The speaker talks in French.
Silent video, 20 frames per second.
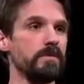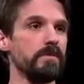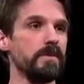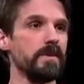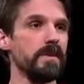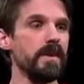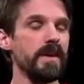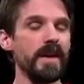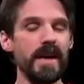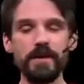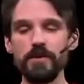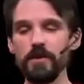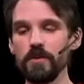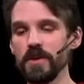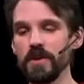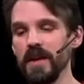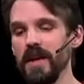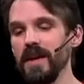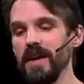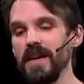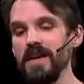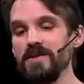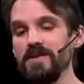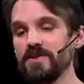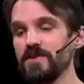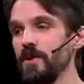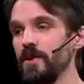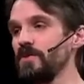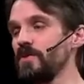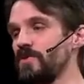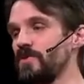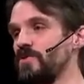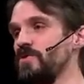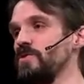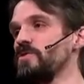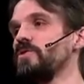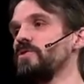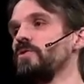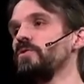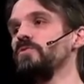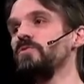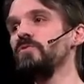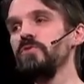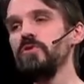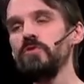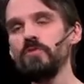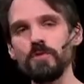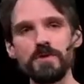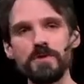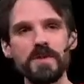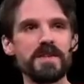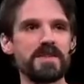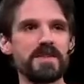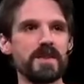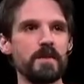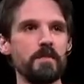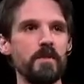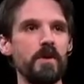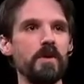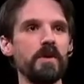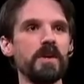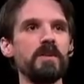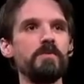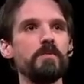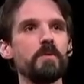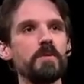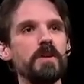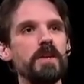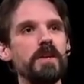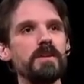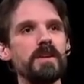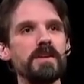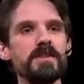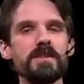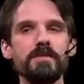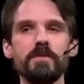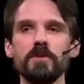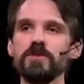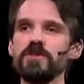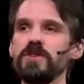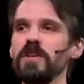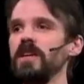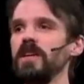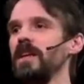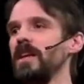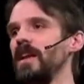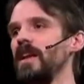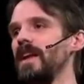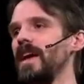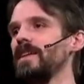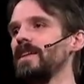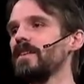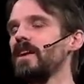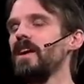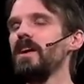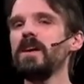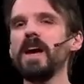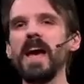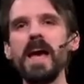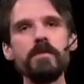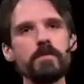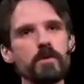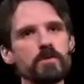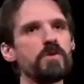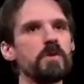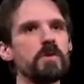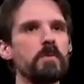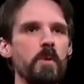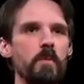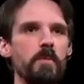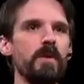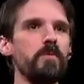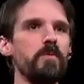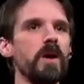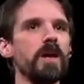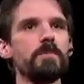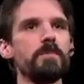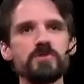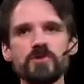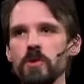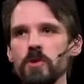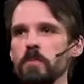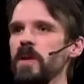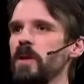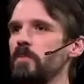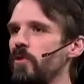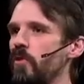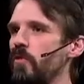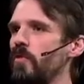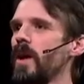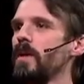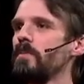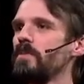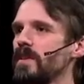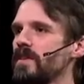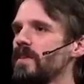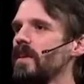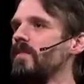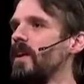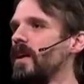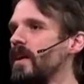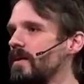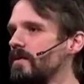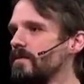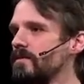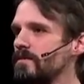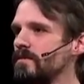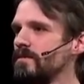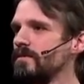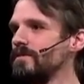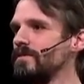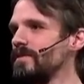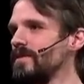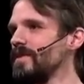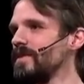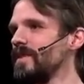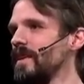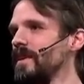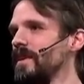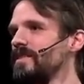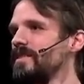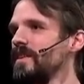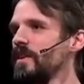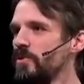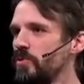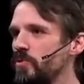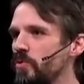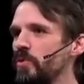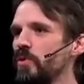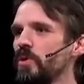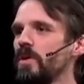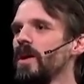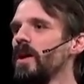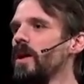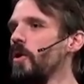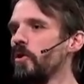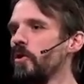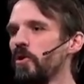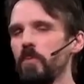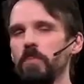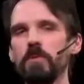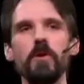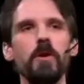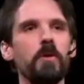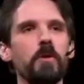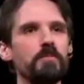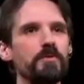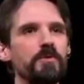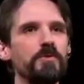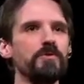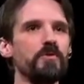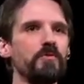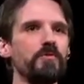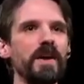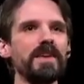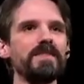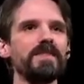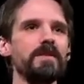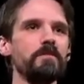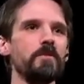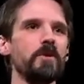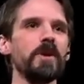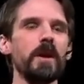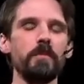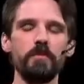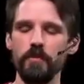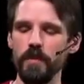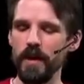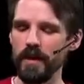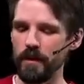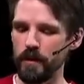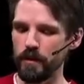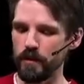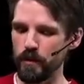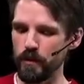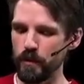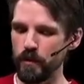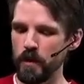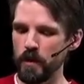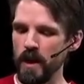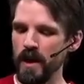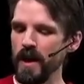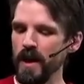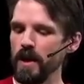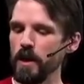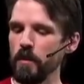Et donc, ils sautent jusqu'au Nouveau Testament, ils vont lire les évangiles et les lettres, éventuellement parfois les psaumes et les proverbes, ça, ça va. C'est court, on comprend plutôt facilement la plupart d'entre eux. Le,